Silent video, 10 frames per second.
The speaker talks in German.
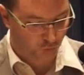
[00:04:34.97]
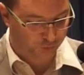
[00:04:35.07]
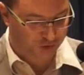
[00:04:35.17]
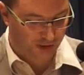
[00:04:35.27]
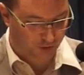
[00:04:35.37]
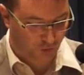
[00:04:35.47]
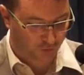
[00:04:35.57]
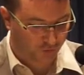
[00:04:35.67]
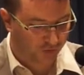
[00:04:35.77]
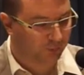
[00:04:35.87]
Umständen können
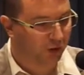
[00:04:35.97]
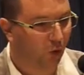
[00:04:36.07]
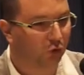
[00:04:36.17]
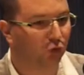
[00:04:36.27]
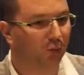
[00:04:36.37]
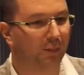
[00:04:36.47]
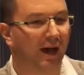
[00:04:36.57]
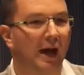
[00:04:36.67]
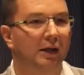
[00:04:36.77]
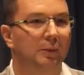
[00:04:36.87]
sie sich mit Gott darüber beraten,